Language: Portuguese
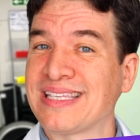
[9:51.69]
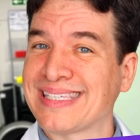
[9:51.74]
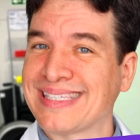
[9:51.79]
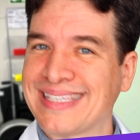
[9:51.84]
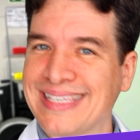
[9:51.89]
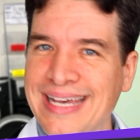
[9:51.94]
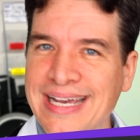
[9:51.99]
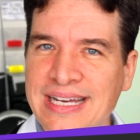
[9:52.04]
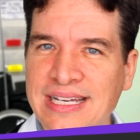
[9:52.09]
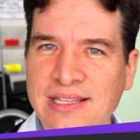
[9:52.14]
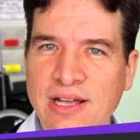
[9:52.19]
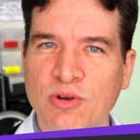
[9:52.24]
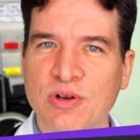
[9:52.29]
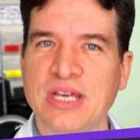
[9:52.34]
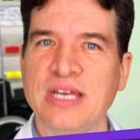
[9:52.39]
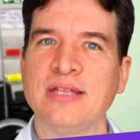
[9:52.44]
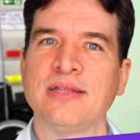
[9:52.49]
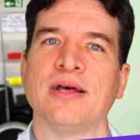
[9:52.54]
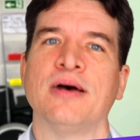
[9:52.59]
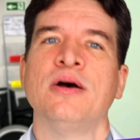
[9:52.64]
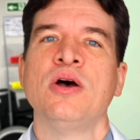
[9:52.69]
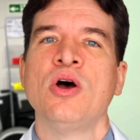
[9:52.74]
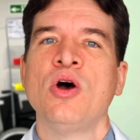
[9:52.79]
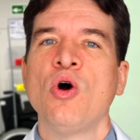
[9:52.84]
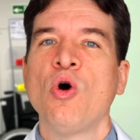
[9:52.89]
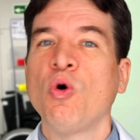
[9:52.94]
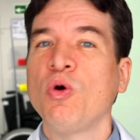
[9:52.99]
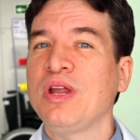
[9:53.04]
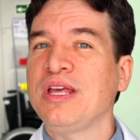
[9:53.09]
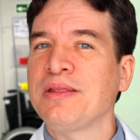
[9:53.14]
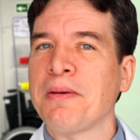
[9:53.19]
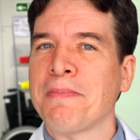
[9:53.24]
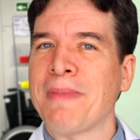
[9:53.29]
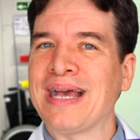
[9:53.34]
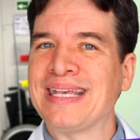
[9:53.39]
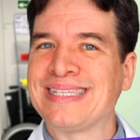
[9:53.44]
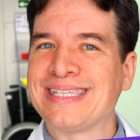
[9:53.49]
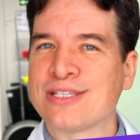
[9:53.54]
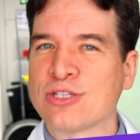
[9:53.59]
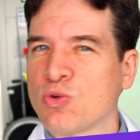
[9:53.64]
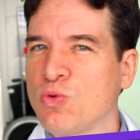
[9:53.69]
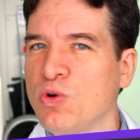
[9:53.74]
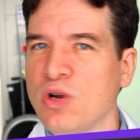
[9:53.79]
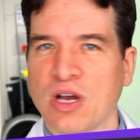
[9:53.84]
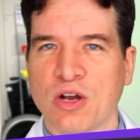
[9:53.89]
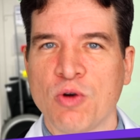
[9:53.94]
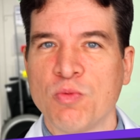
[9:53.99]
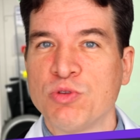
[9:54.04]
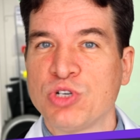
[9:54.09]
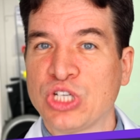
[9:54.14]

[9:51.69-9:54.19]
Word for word: sangue na urina, urina mais escura como